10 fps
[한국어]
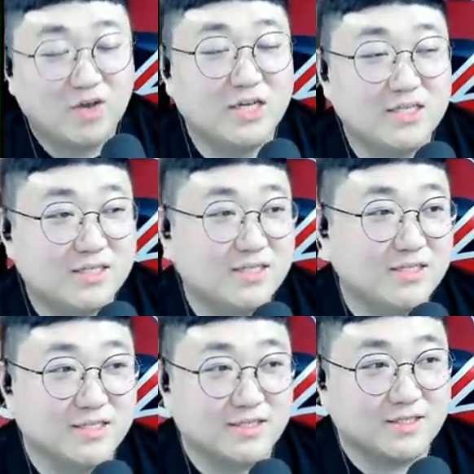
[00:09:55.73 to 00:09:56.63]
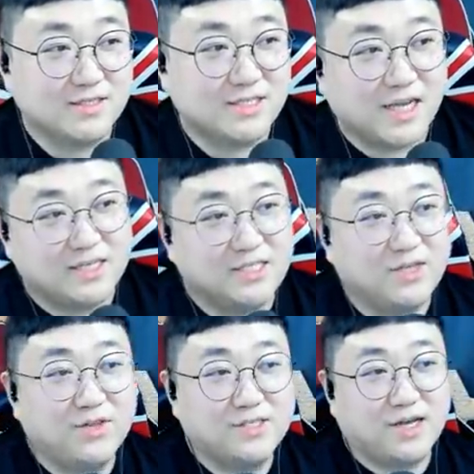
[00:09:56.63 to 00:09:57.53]
여자들은 제가
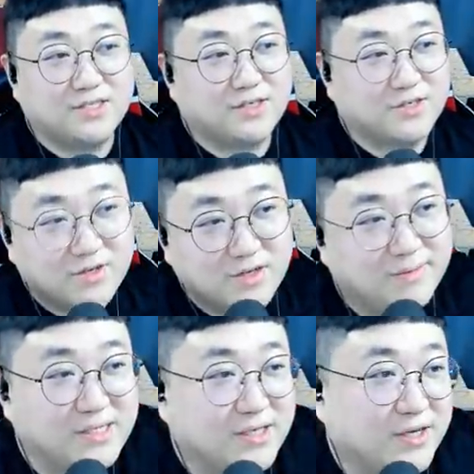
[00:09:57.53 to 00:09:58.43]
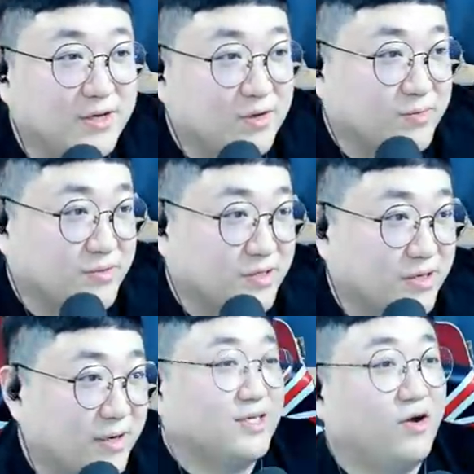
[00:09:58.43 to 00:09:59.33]
인터넷상에서 그런 글을 봤어요 여러분들